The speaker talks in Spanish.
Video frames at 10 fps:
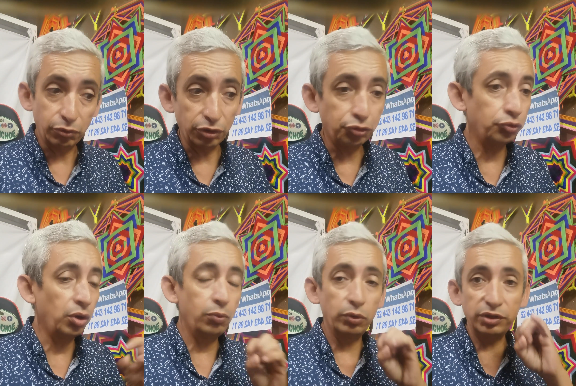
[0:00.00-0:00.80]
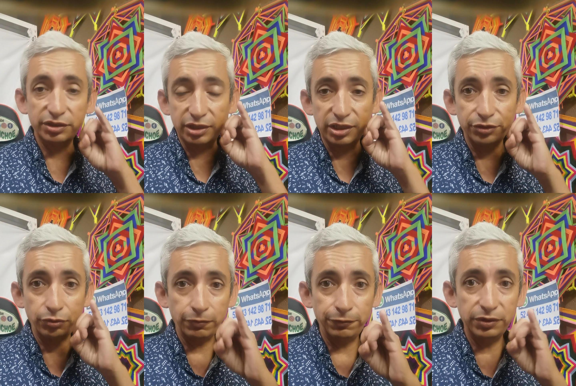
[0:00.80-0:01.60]
Por eso yo hablo de una
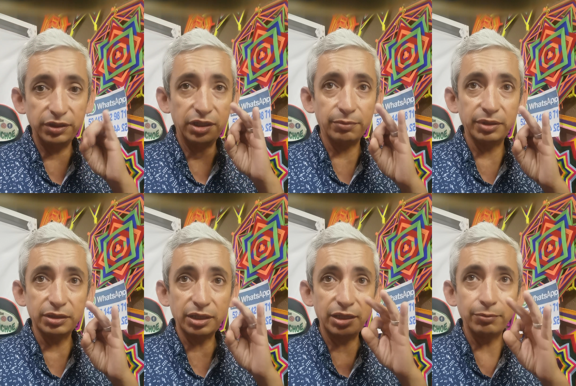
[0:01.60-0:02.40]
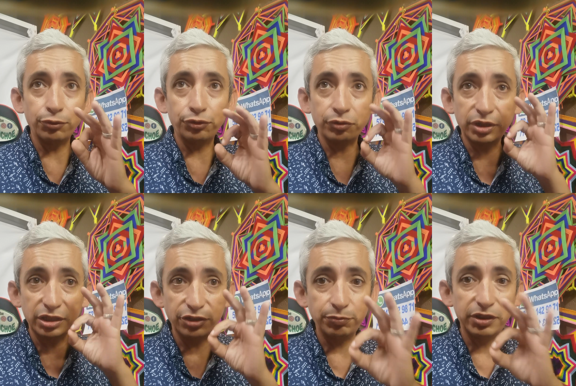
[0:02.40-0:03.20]
sanación física, mental,
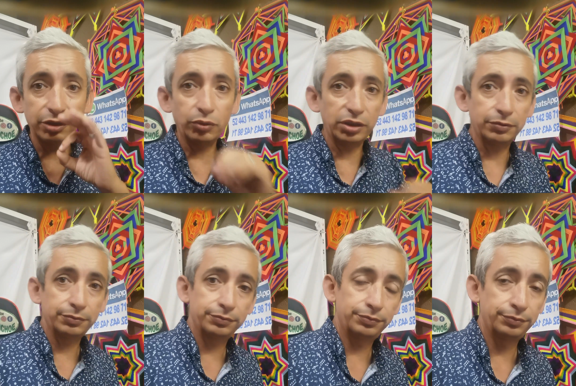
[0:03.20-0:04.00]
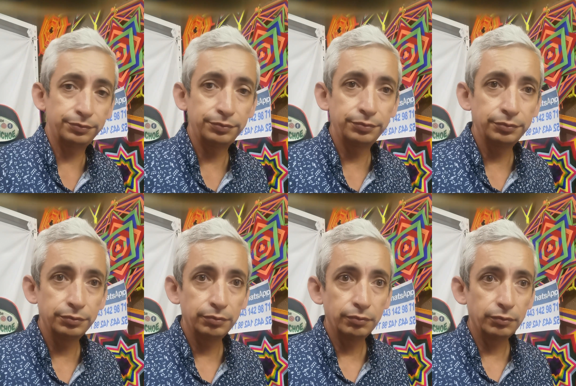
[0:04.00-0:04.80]
emocional y espiritual
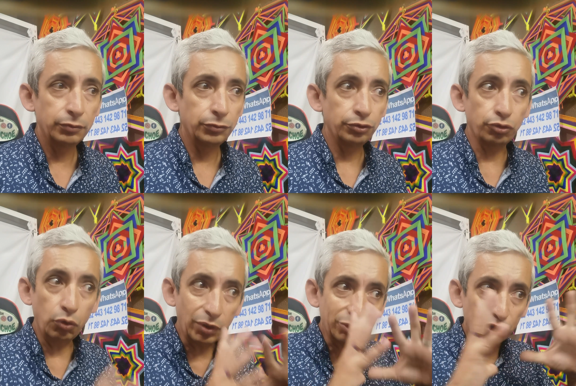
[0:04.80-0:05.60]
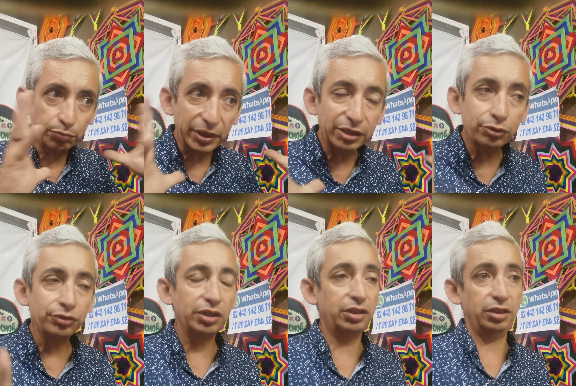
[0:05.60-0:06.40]
son cuatro
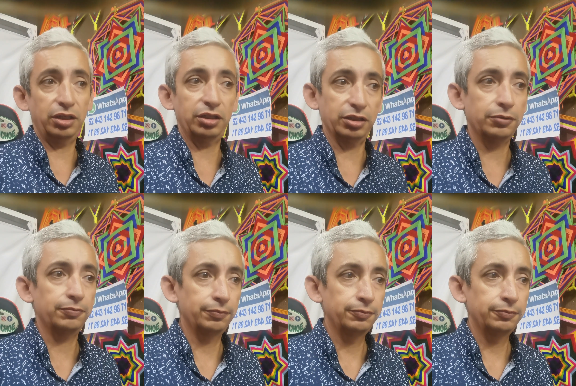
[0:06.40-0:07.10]
aspectos que hay que llenar,